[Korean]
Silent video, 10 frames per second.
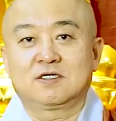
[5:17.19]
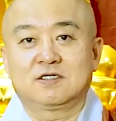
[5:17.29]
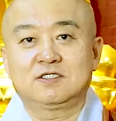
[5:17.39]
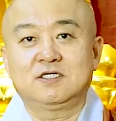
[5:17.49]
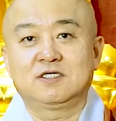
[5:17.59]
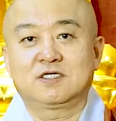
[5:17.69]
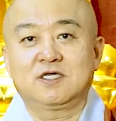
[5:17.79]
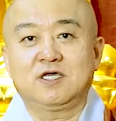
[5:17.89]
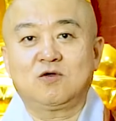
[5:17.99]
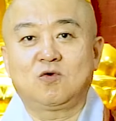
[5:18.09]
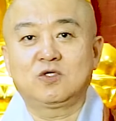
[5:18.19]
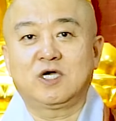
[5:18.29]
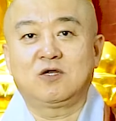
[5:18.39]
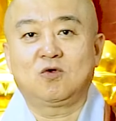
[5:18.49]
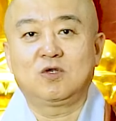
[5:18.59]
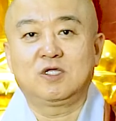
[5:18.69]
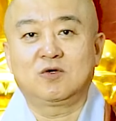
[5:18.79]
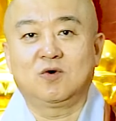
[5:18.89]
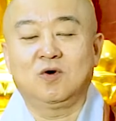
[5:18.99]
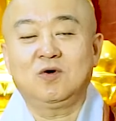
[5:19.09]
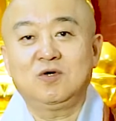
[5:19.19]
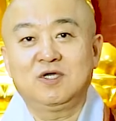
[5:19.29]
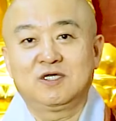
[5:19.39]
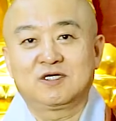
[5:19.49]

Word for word: 그 스님께 공양을 올리고